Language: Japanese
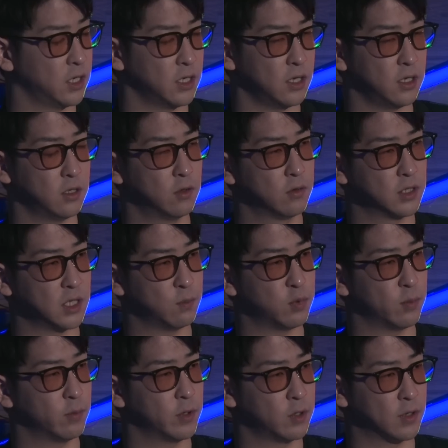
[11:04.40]
で4店
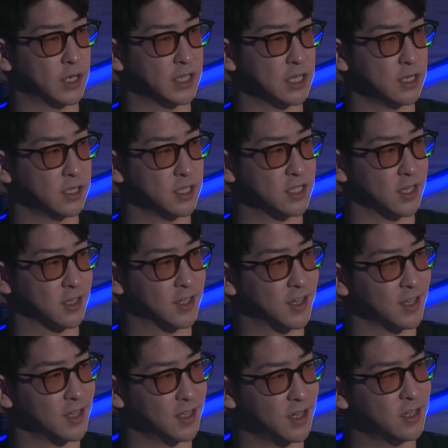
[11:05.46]
舗目の方でしか聞
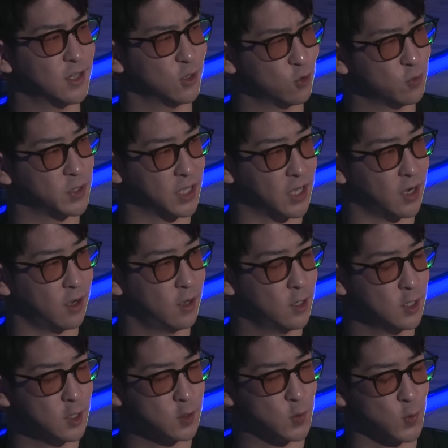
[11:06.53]
けてないけどみたいな、
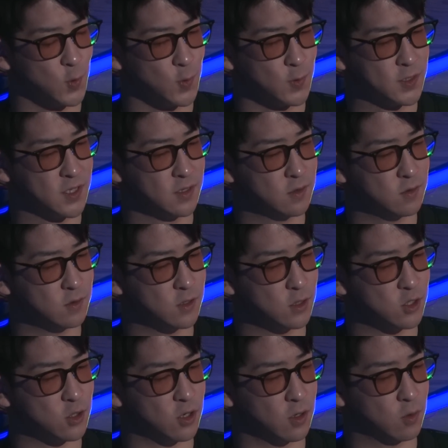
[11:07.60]
その全
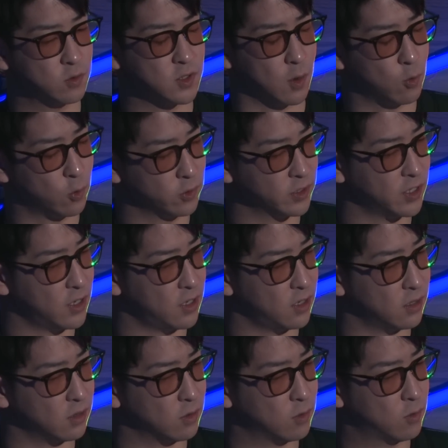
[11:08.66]
然知らなくてこん
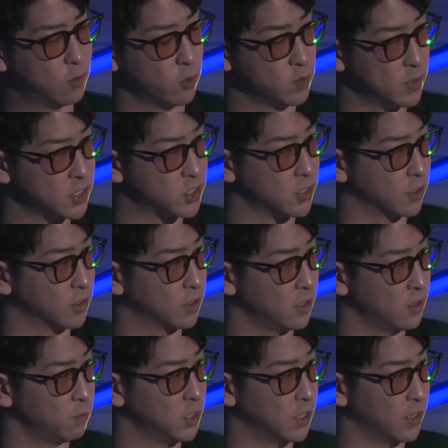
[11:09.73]
な子いましたっ
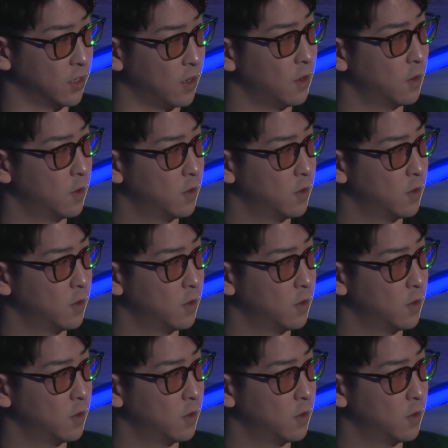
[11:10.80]
けみたいな